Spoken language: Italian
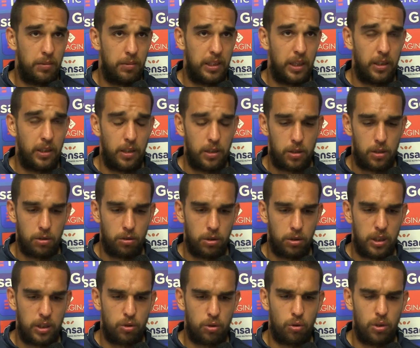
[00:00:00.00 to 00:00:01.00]
ma dall'inizio
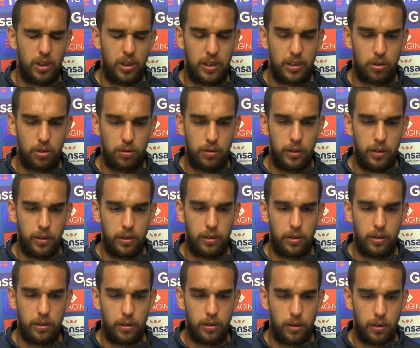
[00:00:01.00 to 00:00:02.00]
non è solo adesso.
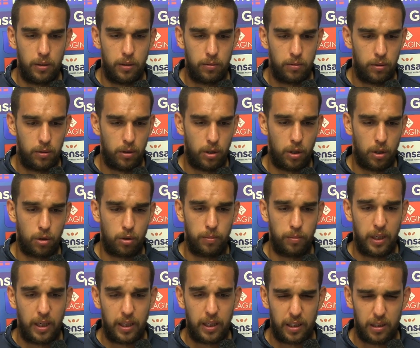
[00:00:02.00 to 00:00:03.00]
Eh, no,
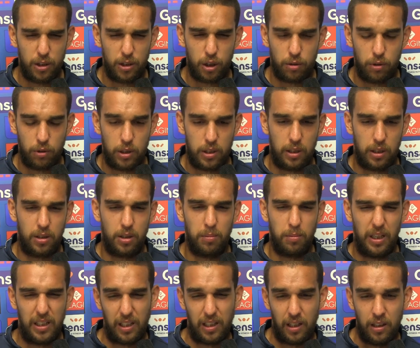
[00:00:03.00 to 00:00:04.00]
come anche dicevo in
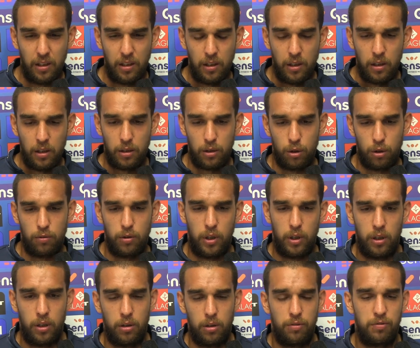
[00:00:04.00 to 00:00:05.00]
settimana
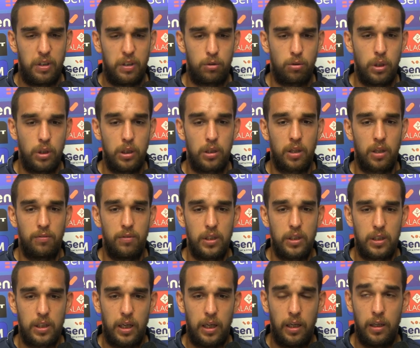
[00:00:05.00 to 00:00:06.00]
dove ho fatto
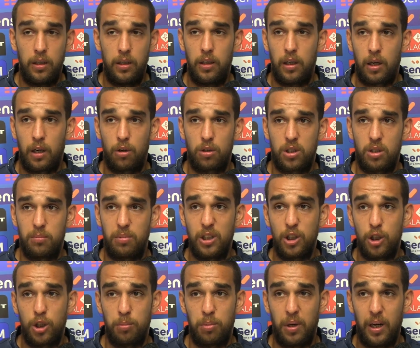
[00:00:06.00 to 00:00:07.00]
un'intervista, eh, la cosa
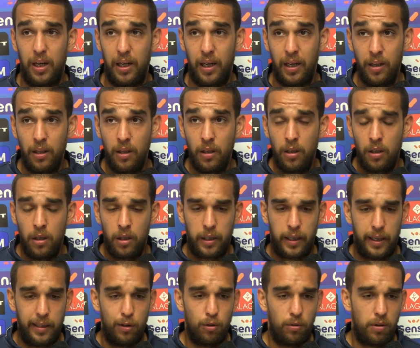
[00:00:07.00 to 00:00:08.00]
principale
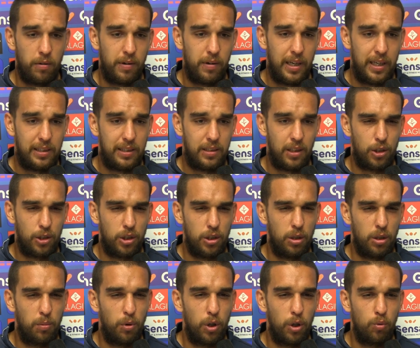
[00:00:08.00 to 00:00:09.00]
che doveva esserci
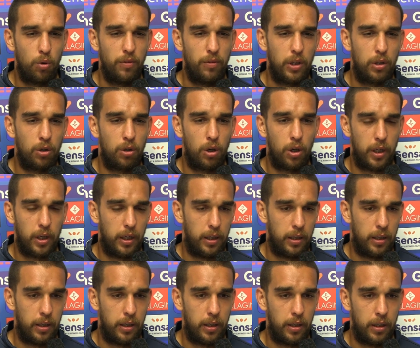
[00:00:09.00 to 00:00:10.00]
dopo le due
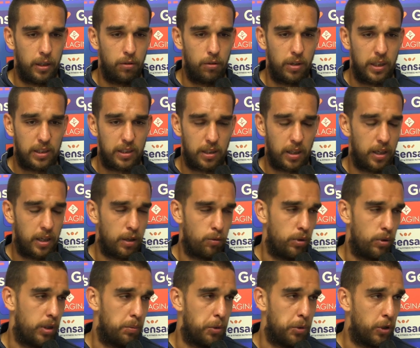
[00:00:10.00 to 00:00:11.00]
vittorie eh, doveva essere
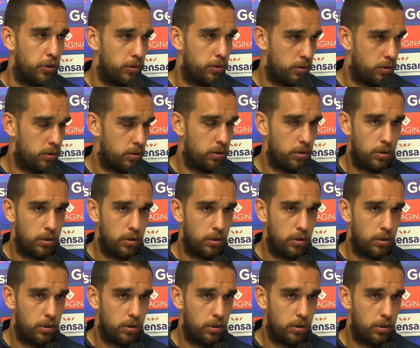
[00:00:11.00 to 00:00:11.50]
l'equilibrio